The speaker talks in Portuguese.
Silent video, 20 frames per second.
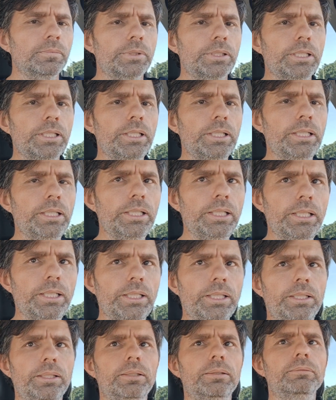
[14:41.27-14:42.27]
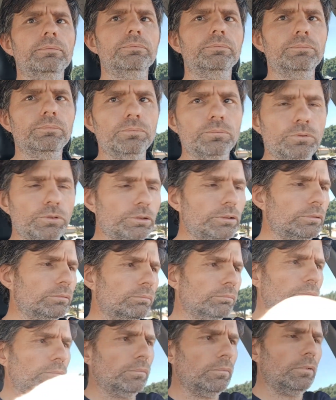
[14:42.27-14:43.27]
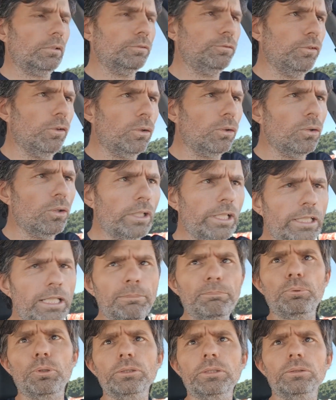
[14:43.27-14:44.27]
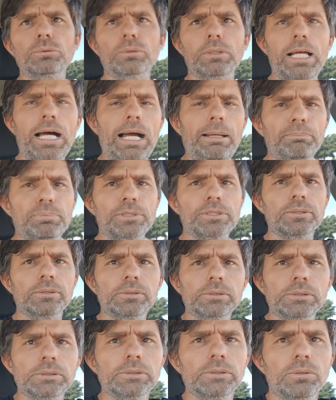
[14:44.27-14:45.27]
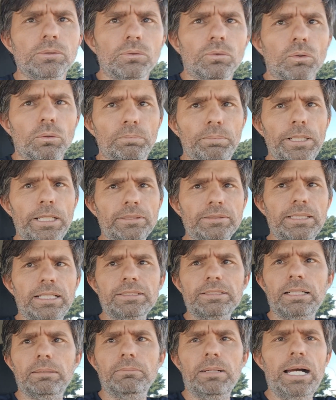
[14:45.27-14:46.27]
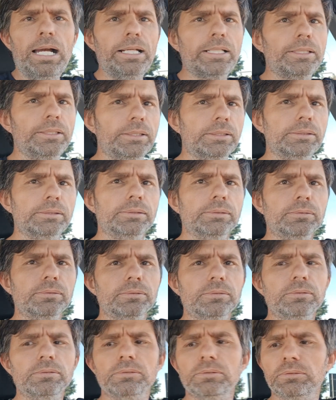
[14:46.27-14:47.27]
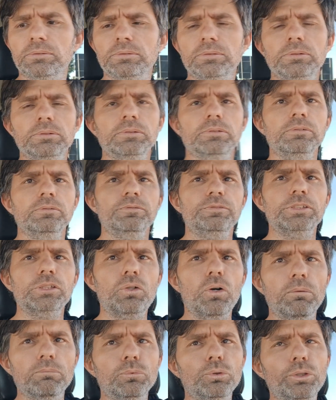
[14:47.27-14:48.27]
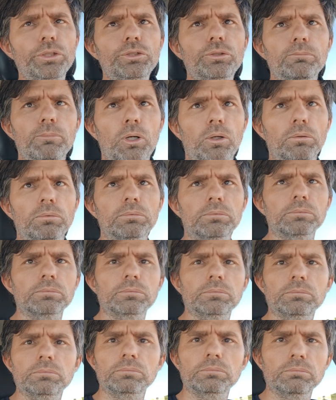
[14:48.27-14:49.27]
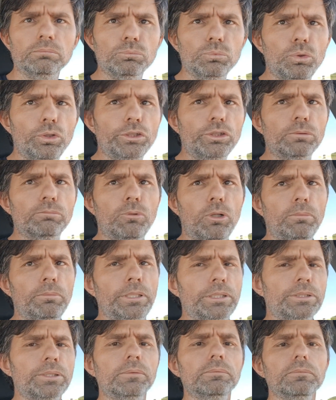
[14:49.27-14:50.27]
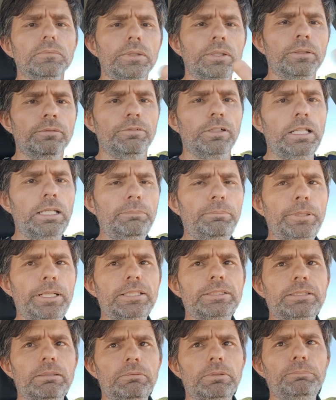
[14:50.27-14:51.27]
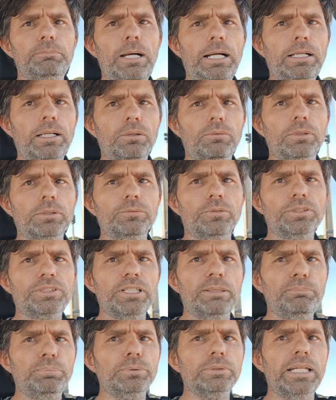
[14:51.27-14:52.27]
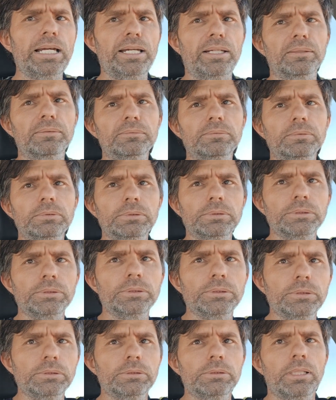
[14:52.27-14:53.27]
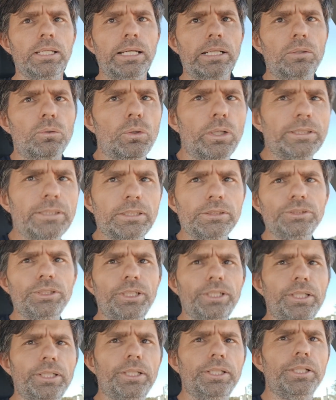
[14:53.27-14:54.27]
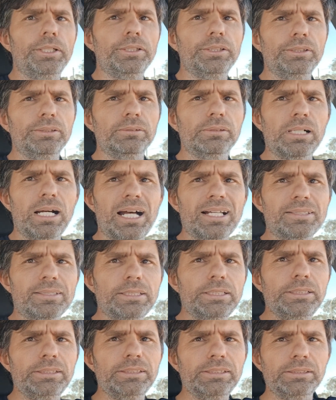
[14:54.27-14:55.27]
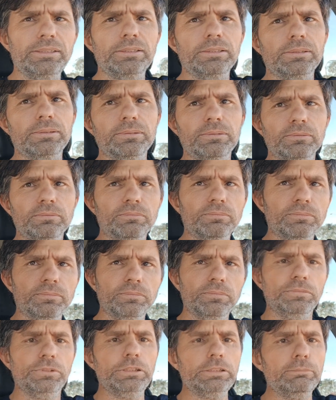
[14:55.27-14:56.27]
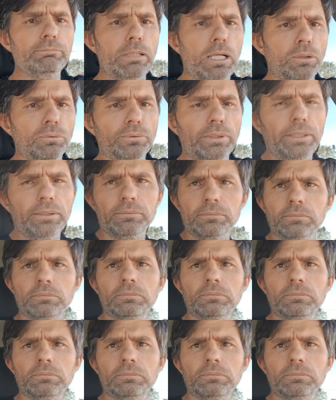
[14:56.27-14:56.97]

que se for colocar na ponta do lápis, o preço dessa máquina ficou muito bom, muito bom mesmo. Falei pra ele, você me paga quando você puder. É coisa de, assim, de irmão, né?